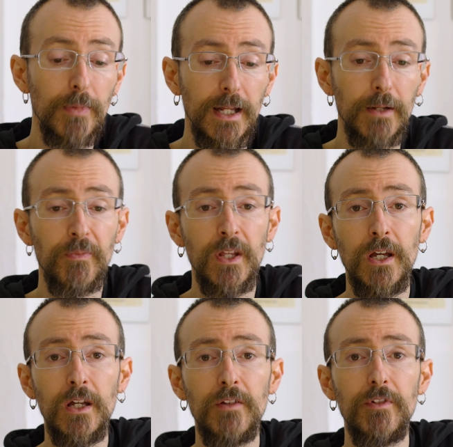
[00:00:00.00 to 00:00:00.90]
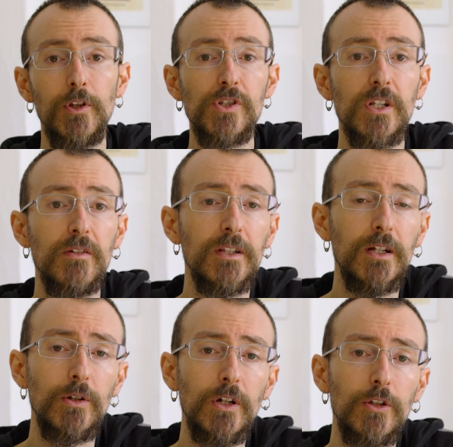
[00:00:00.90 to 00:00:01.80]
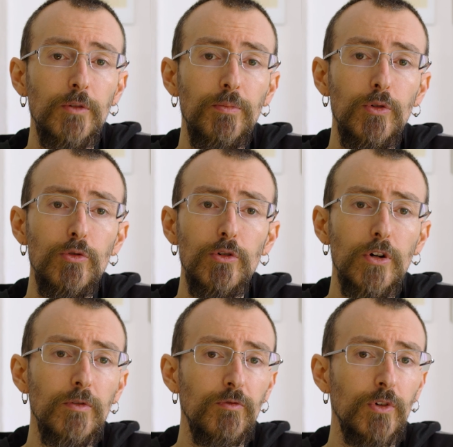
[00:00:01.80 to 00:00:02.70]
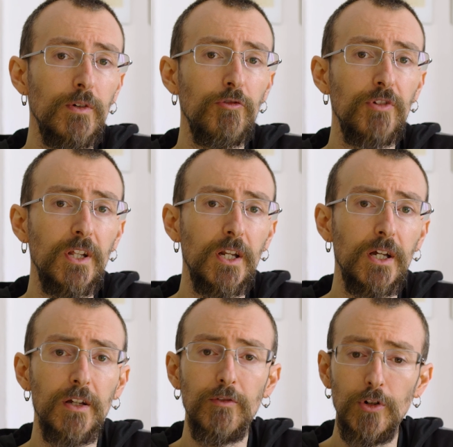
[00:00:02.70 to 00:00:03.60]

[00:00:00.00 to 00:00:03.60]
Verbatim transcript: Bene video sta diventando anche troppo lungo, volevo finire,